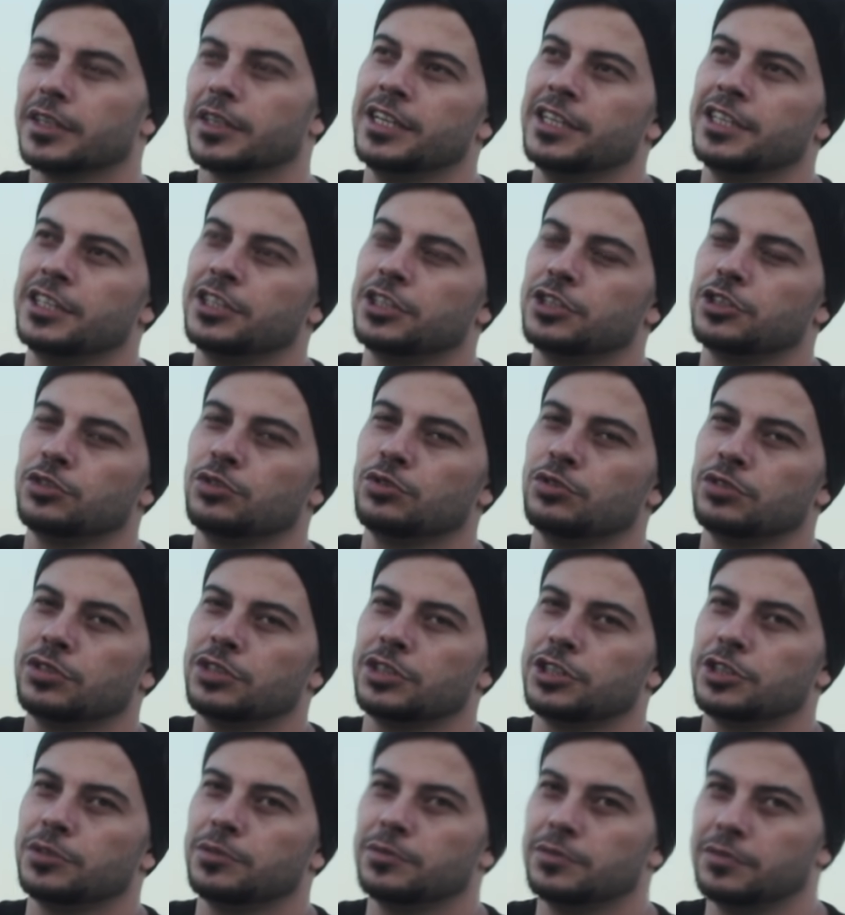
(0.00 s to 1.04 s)
50 kişi 100
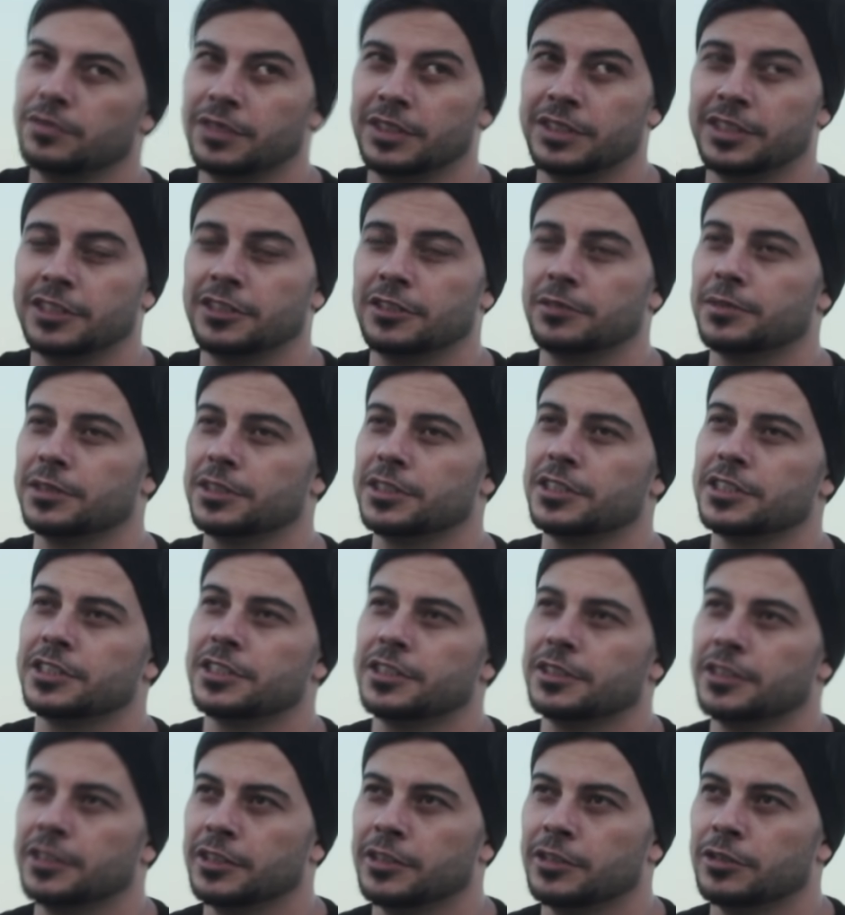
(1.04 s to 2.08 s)
kişi Vendetta
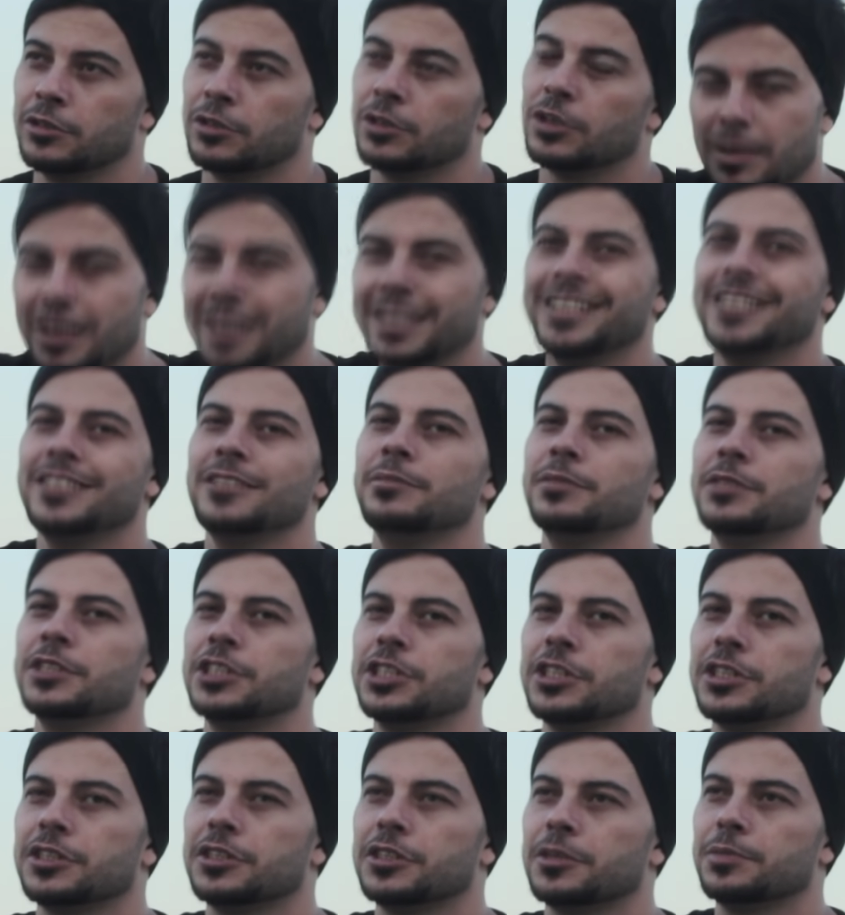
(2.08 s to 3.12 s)
maskesiyle takılıyor. Ben yine bir
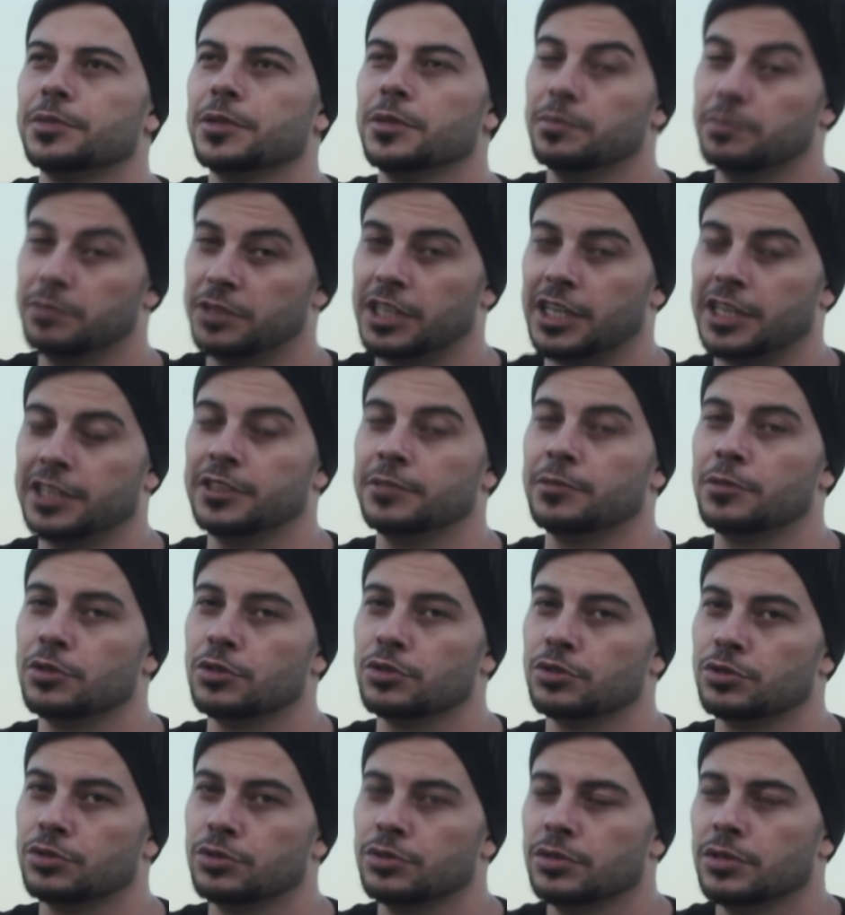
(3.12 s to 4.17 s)
içerik yapayım. Kendime
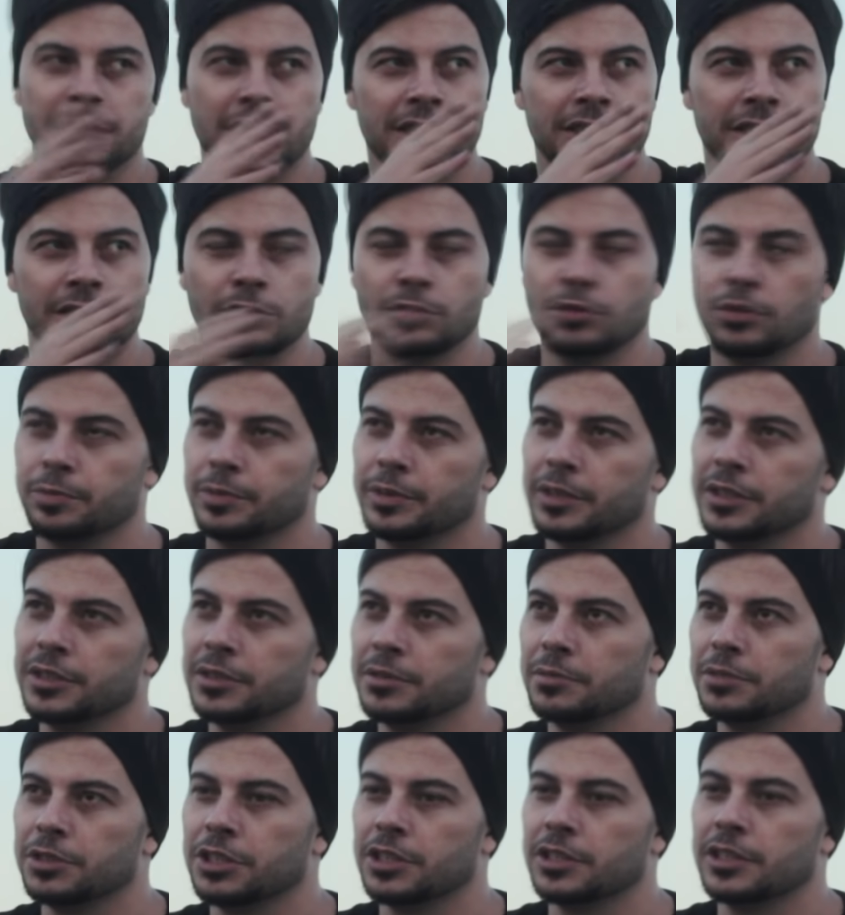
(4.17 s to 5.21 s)
özgü. Bir yerden
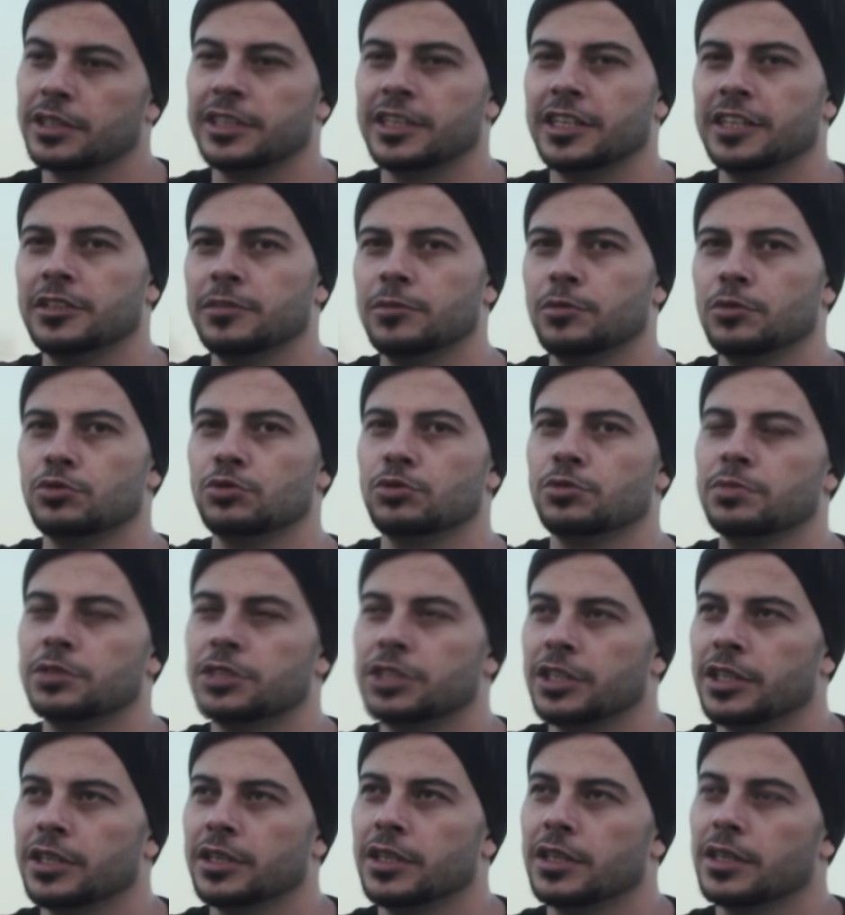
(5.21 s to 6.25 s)
kopyaladığım bir şey değil. Kendime özgü bir
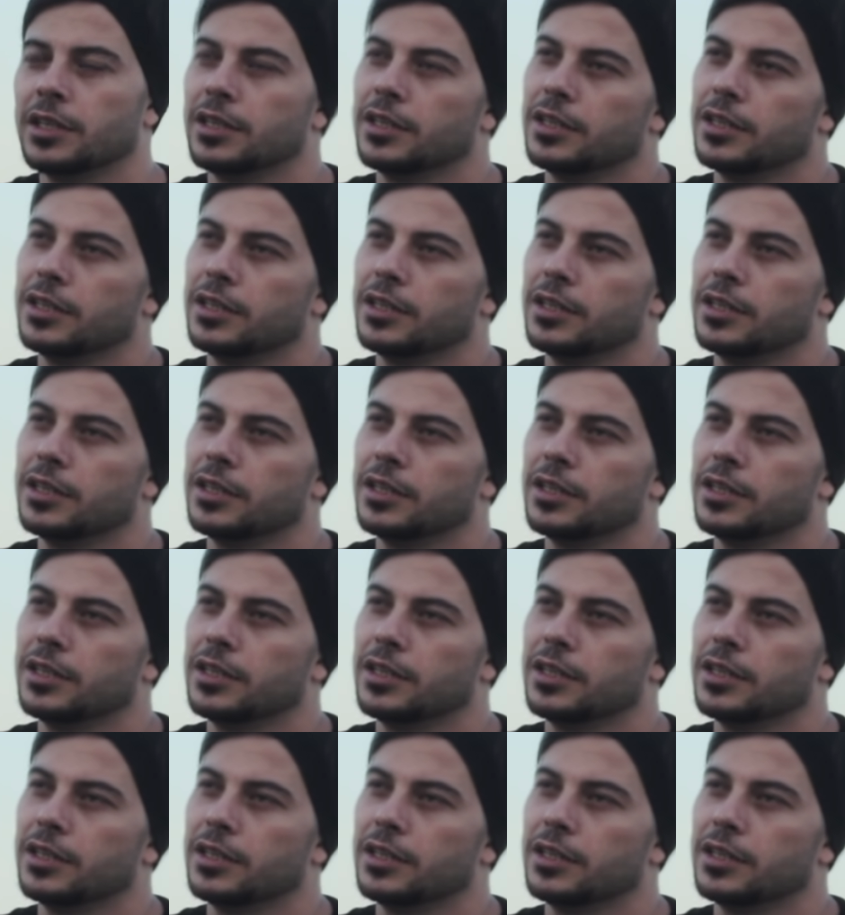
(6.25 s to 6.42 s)
şey.